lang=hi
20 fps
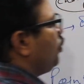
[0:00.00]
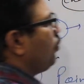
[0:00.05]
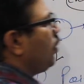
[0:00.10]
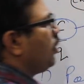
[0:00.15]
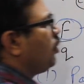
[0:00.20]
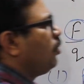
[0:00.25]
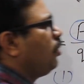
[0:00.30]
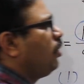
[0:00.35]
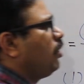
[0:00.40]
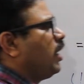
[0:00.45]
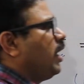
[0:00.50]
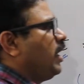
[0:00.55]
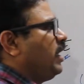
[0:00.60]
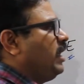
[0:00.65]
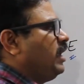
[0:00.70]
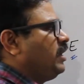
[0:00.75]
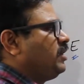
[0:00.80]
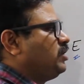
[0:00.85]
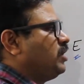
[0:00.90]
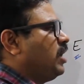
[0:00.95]
Q1 होगा
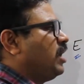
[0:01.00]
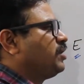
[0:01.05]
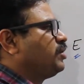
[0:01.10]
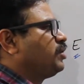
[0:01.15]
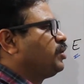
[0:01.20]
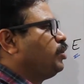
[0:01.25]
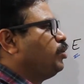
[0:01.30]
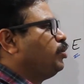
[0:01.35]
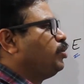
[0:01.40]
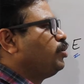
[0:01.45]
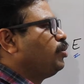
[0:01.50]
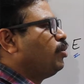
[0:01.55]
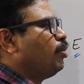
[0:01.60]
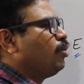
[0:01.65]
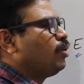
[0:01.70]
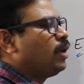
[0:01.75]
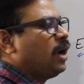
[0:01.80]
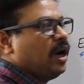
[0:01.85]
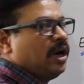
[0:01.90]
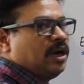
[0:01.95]
एक चार्ज Q2
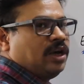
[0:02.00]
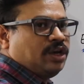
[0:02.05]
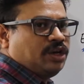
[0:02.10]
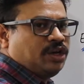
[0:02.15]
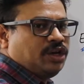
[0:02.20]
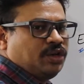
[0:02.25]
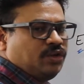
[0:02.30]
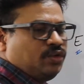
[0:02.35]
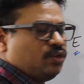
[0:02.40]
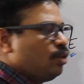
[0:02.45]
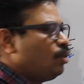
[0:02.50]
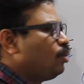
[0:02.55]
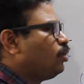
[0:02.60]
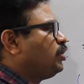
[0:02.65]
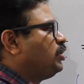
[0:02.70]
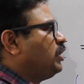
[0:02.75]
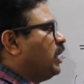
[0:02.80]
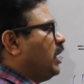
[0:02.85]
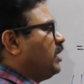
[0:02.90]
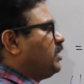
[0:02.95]
होगा इन
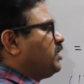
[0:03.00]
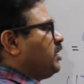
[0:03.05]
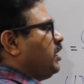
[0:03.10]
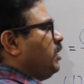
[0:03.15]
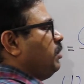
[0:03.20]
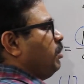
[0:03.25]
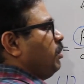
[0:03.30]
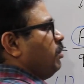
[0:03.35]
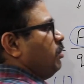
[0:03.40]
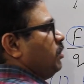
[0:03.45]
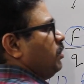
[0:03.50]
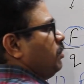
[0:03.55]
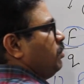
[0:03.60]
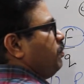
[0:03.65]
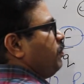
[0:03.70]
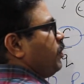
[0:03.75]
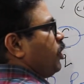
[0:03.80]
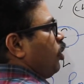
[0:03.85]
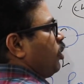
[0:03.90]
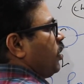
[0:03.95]
दोनों चार्ज के
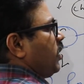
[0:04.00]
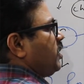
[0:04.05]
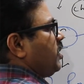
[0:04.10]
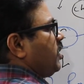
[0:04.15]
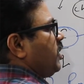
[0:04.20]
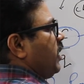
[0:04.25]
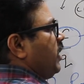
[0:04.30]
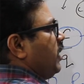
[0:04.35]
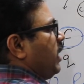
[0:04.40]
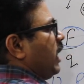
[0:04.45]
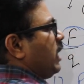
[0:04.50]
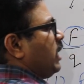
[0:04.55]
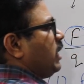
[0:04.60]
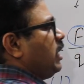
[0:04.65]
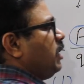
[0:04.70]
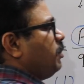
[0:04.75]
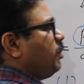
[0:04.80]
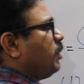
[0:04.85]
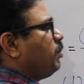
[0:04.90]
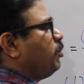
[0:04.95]
प्रोडक्ट के
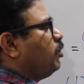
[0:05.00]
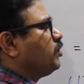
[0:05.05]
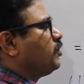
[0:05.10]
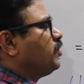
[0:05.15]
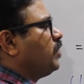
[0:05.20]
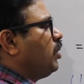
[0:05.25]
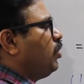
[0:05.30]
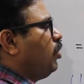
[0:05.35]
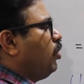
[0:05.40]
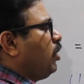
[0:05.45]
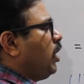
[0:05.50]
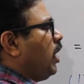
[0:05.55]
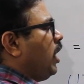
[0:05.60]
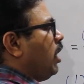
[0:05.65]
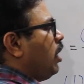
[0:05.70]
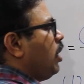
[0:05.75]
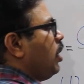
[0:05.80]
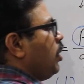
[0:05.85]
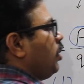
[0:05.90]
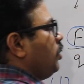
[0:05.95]
डायरेक्टली प्रोपोर्शनल होगा
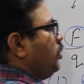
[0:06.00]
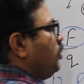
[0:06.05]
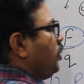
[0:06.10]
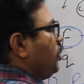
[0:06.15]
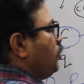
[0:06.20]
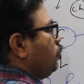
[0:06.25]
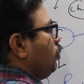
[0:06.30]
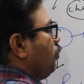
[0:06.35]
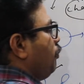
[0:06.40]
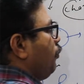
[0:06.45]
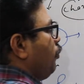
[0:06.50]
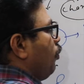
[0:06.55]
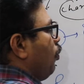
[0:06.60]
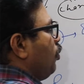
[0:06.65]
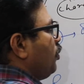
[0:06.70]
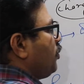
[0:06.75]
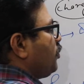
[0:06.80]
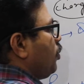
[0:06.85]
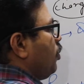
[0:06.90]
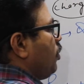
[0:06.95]
ये जो
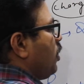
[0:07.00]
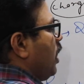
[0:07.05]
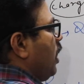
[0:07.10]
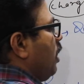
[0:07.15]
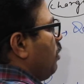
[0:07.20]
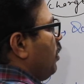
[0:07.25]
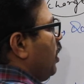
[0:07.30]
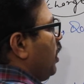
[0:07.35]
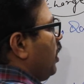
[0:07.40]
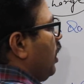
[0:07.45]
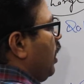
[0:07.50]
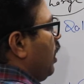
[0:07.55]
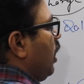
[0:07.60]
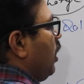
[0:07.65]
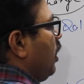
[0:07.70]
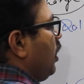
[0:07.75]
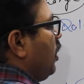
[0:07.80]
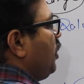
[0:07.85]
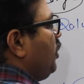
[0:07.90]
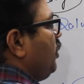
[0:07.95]
फोर्स होगा हमारा
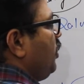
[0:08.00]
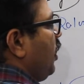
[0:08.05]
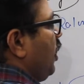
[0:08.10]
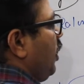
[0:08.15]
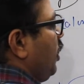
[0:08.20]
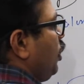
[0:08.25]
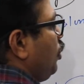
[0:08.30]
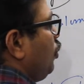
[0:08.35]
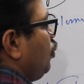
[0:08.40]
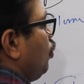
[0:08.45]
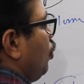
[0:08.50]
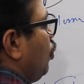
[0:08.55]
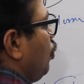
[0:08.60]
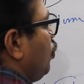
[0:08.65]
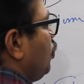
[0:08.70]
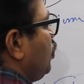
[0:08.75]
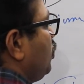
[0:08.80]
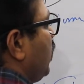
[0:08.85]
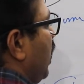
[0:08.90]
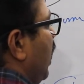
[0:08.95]
ये इन
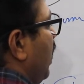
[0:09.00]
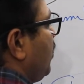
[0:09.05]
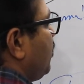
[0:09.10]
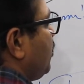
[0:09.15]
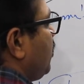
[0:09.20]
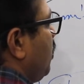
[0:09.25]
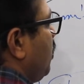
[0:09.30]
दोनों चार्ज